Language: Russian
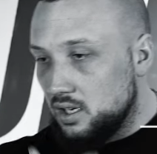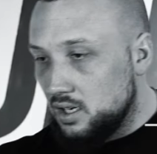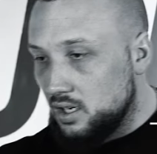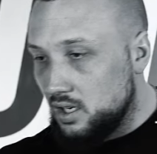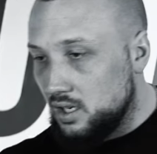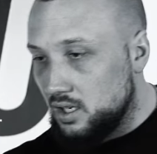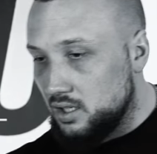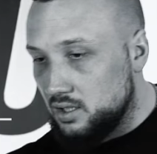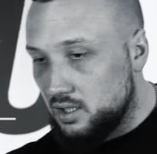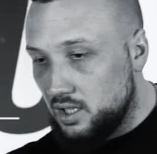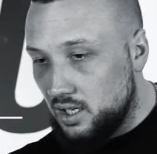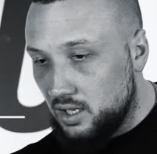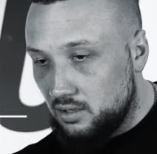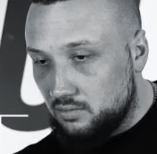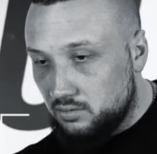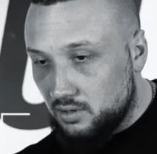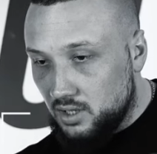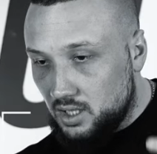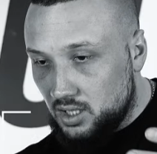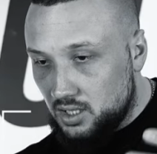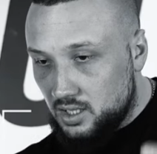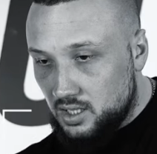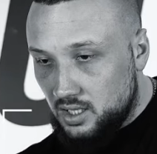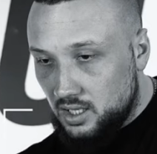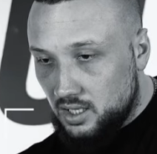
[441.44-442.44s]
а, три
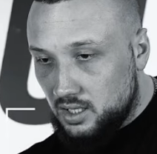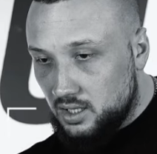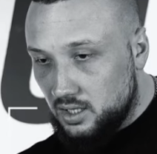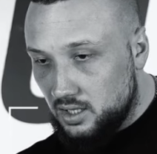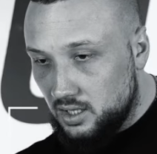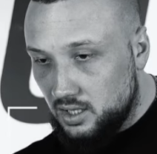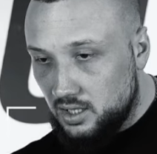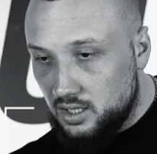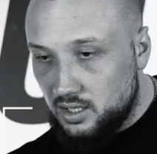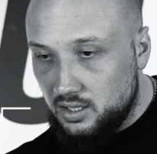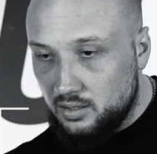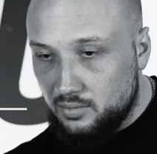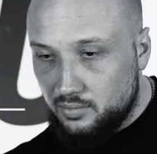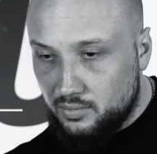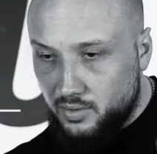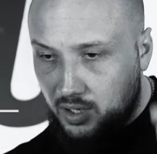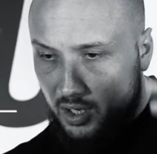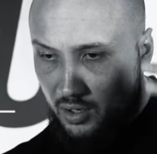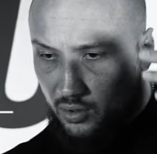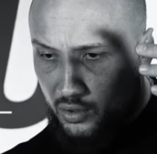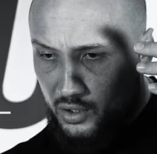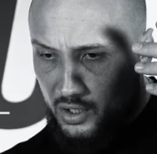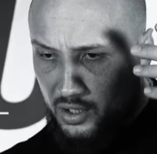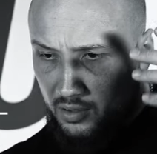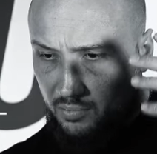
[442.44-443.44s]
квадроциклы,
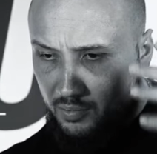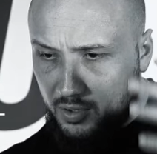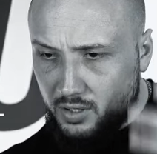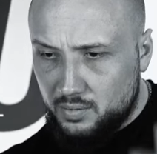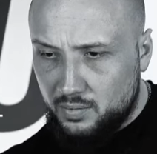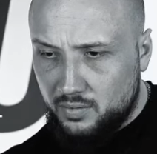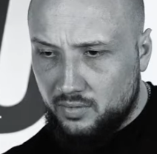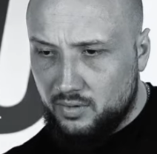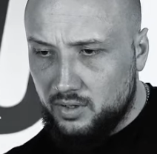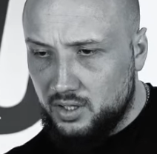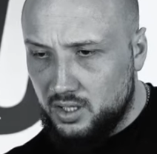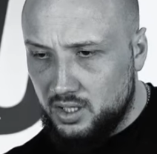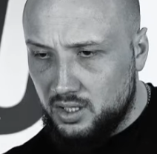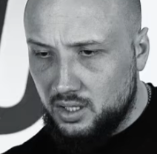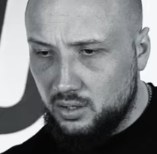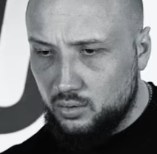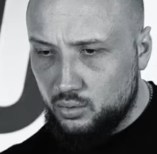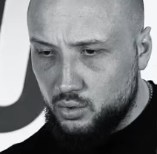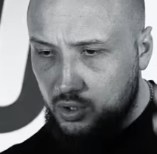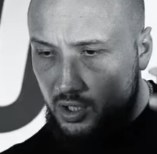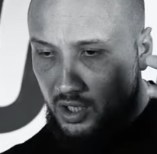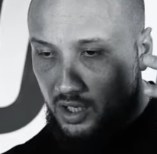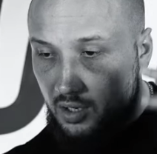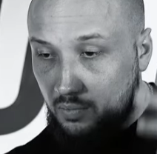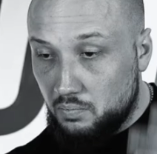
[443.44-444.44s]
короче, беспроводные
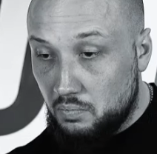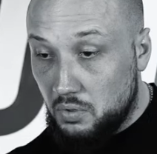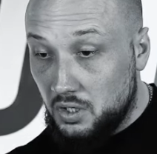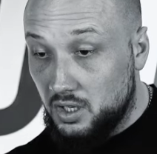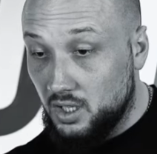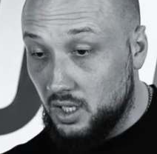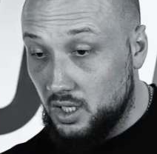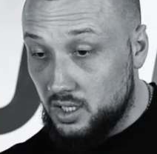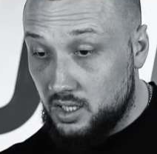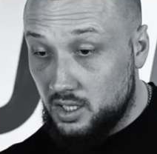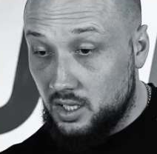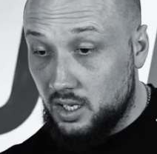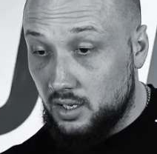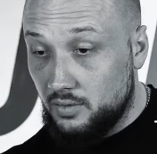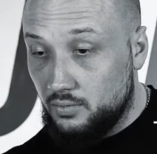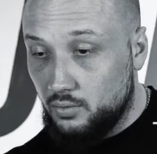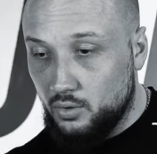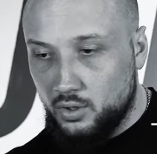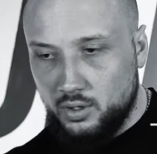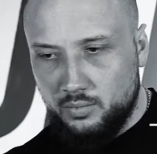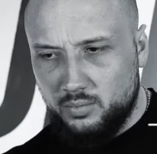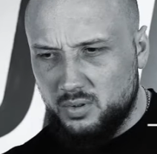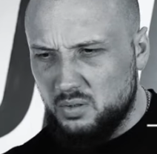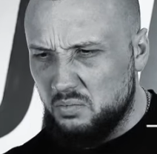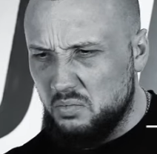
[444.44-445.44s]
наушники, 15
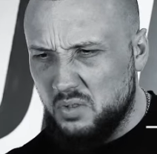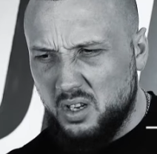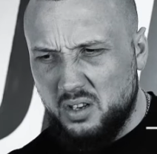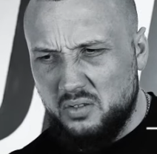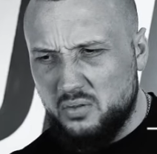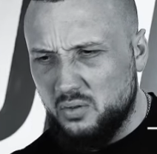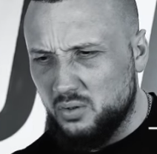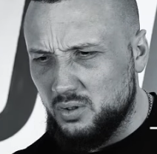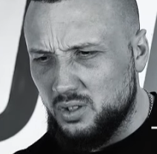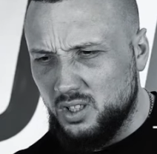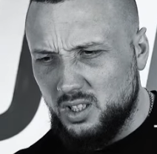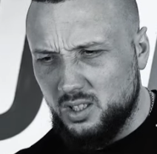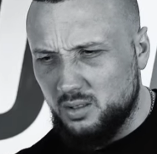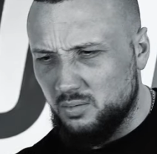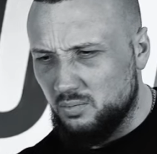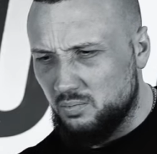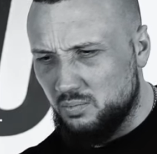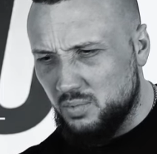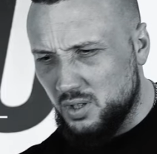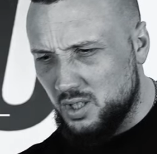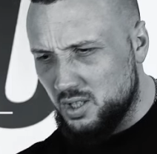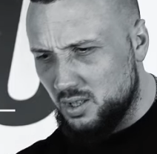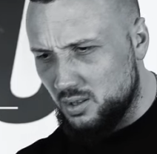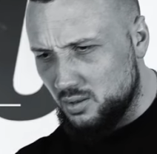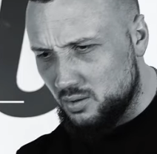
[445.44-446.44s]
айфона, блин, мне iPhone надо,
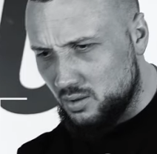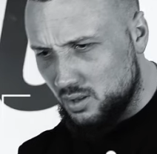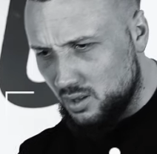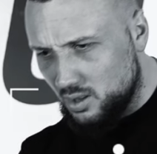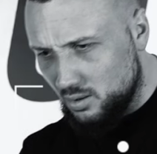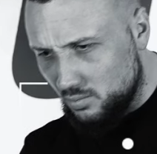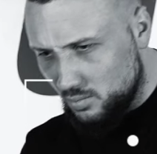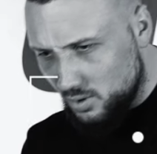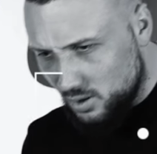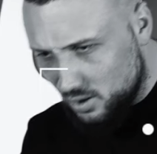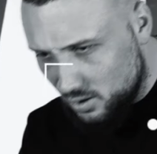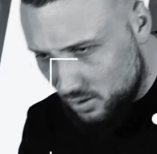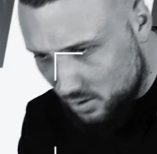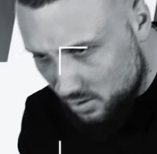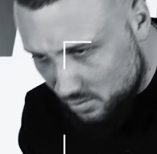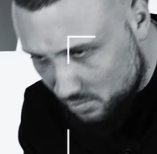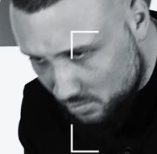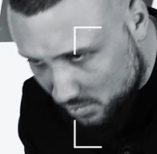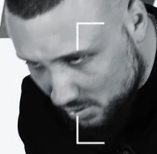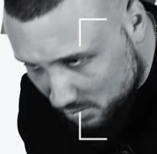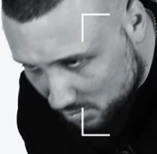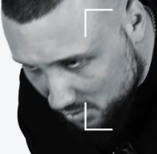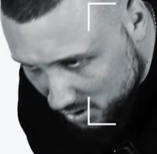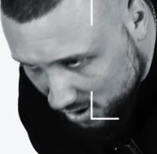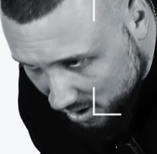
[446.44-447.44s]
пожалуйста, там этот,
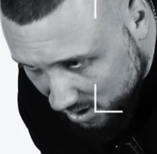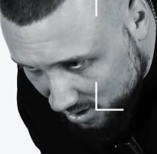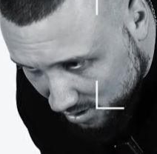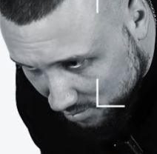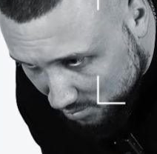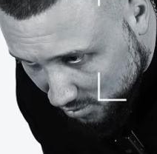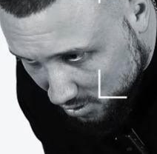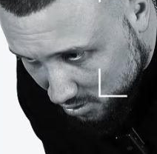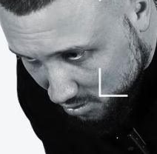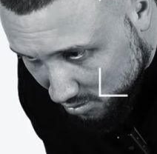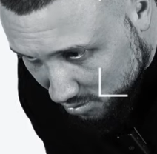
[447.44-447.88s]
подмешайте мне